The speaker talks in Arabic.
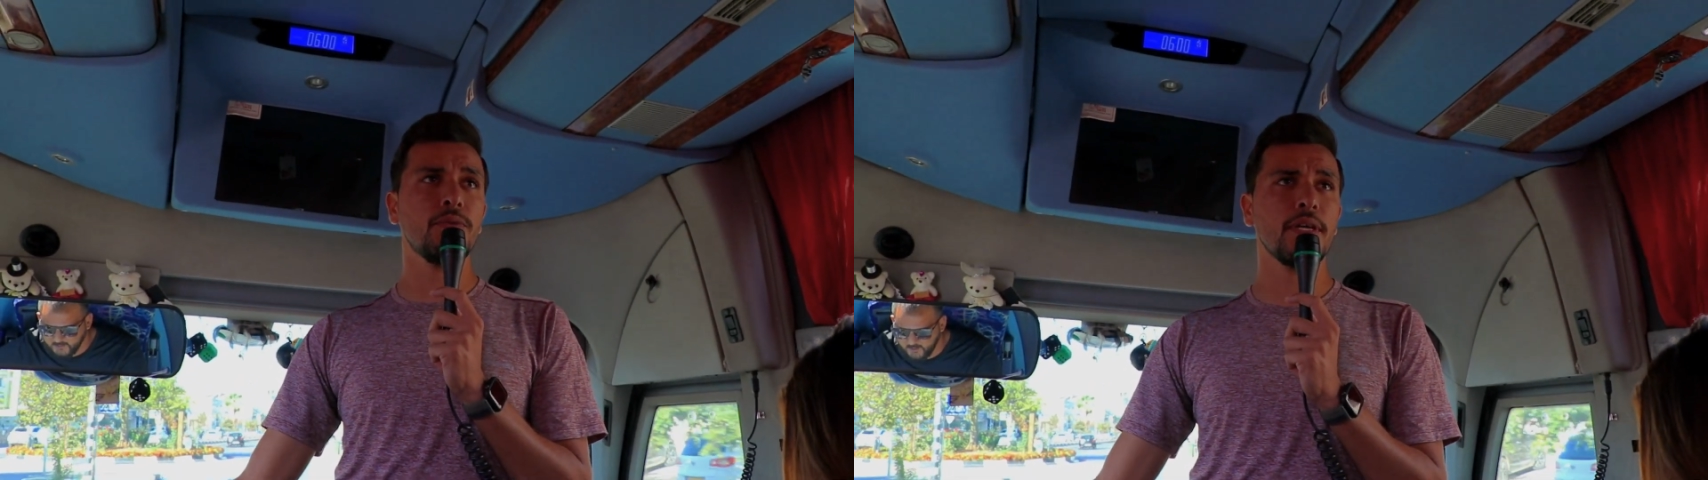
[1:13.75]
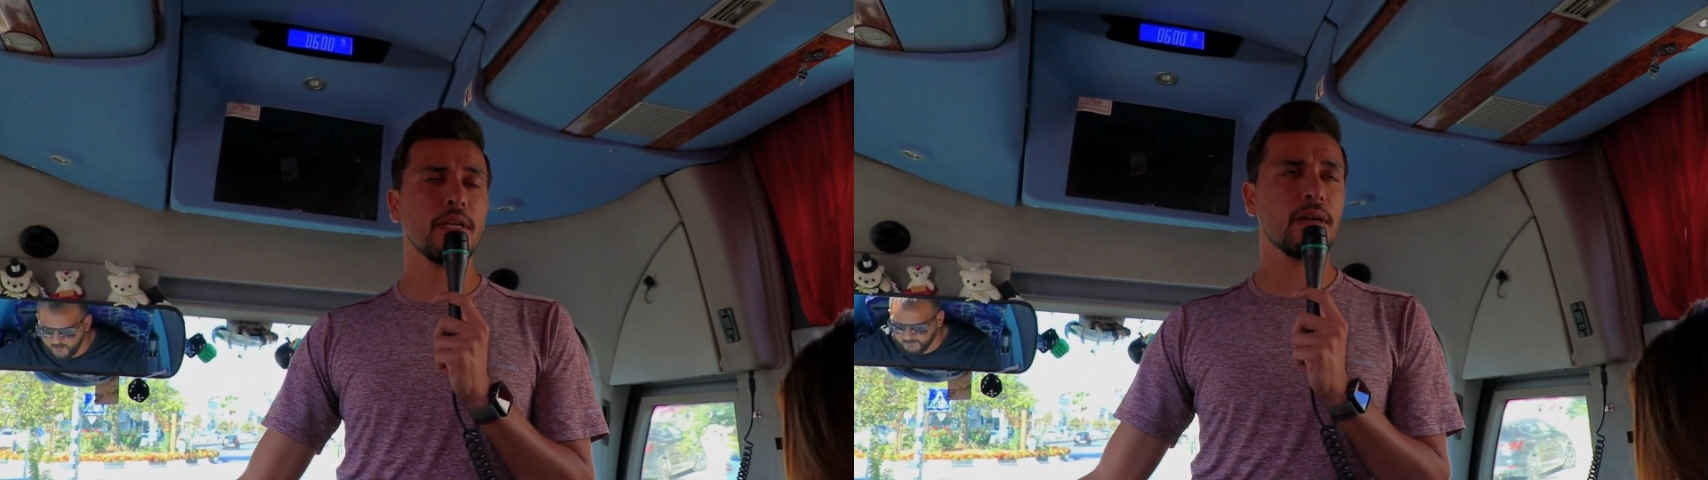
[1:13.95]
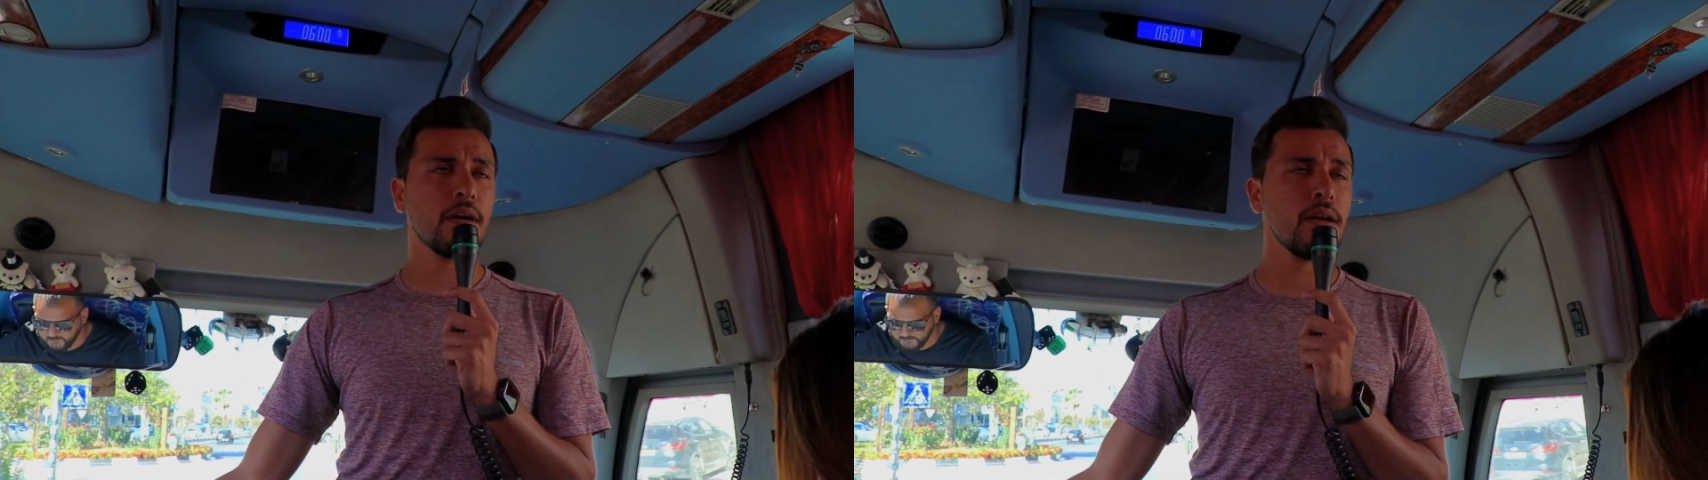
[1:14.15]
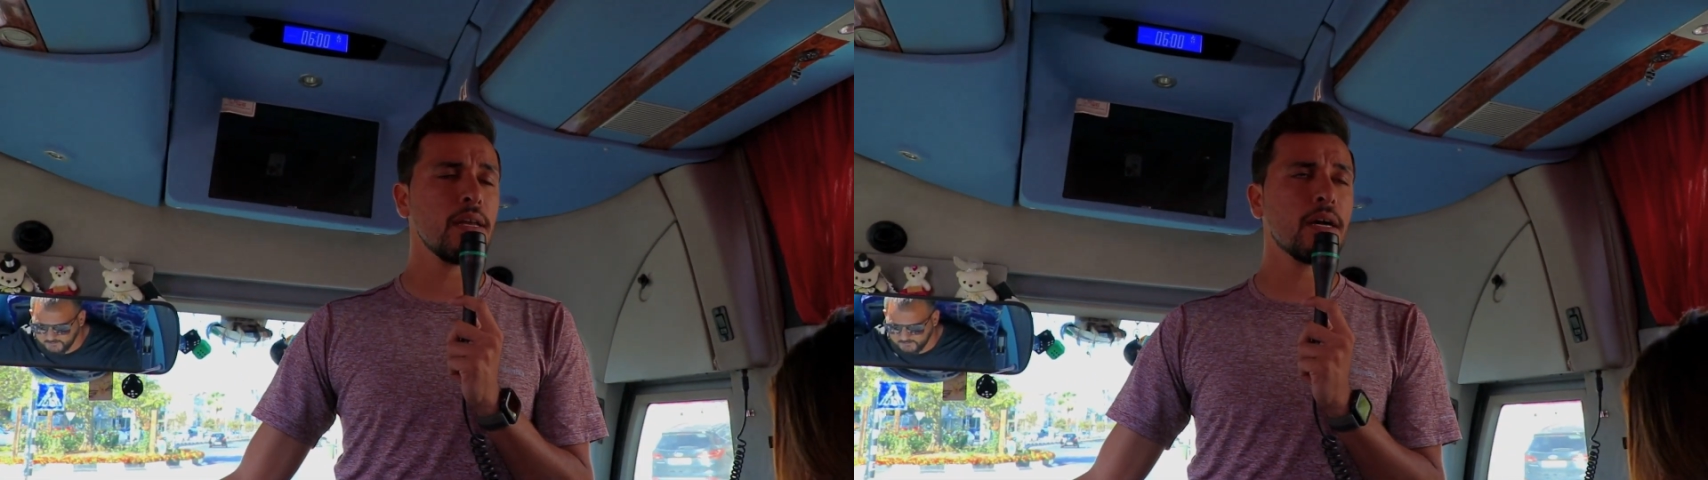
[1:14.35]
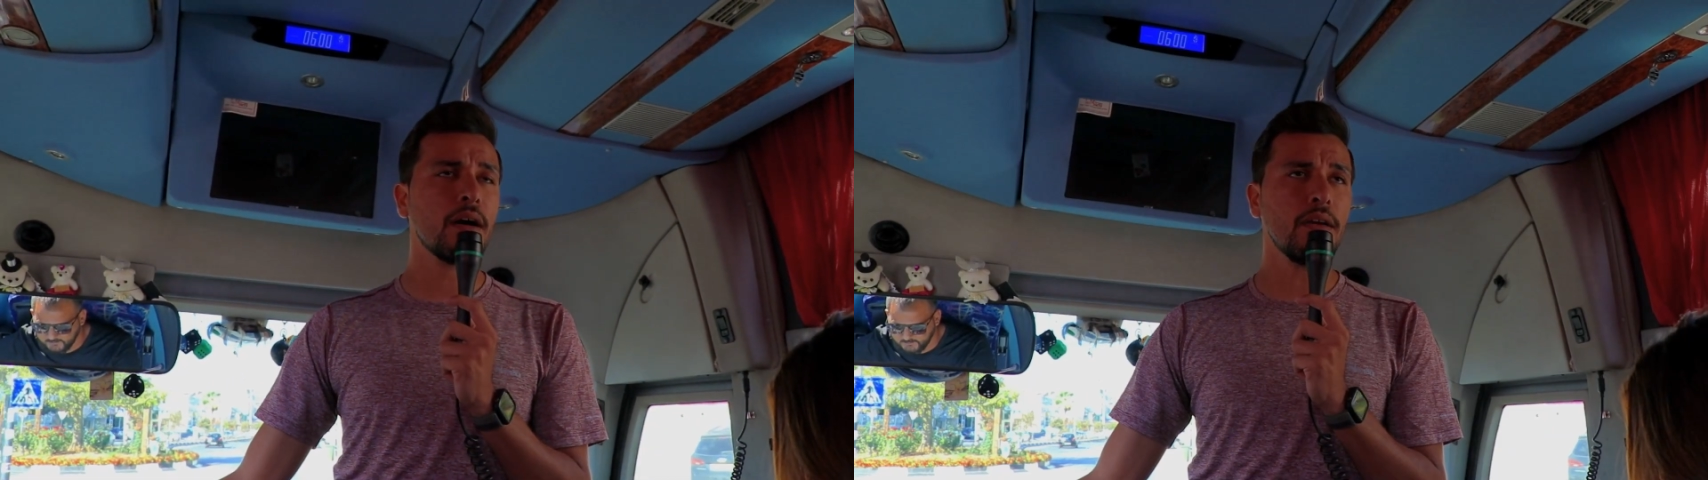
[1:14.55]
وادي القرن
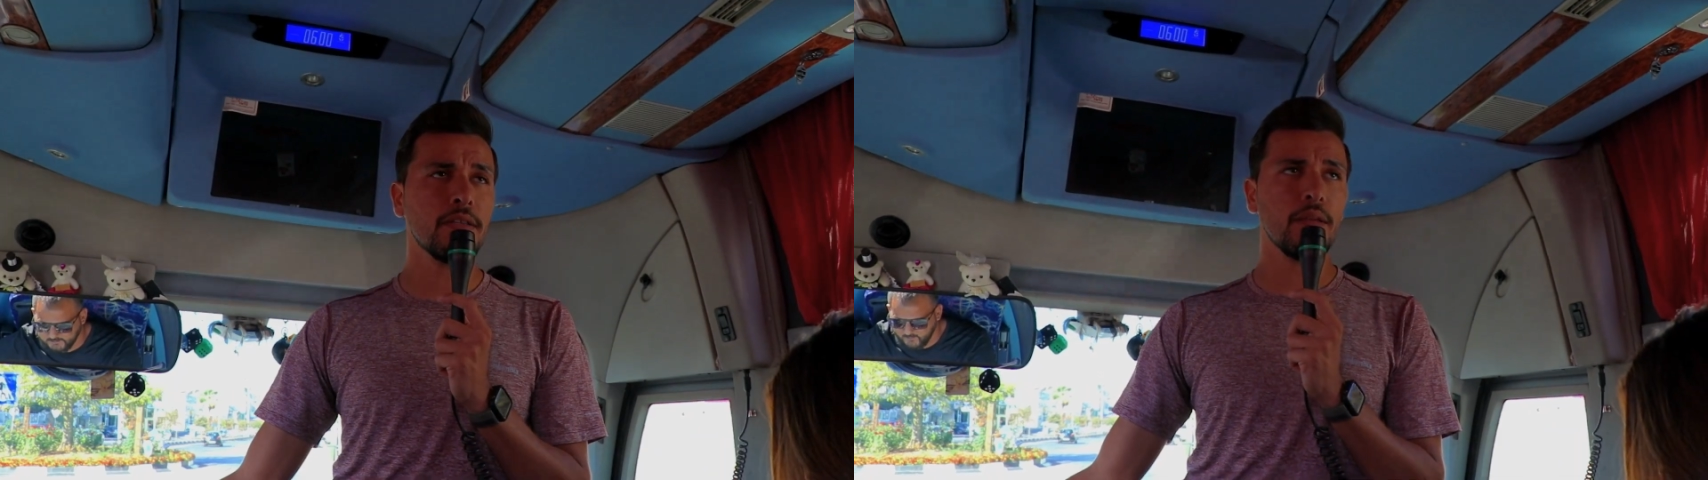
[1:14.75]
اللي هي قلعه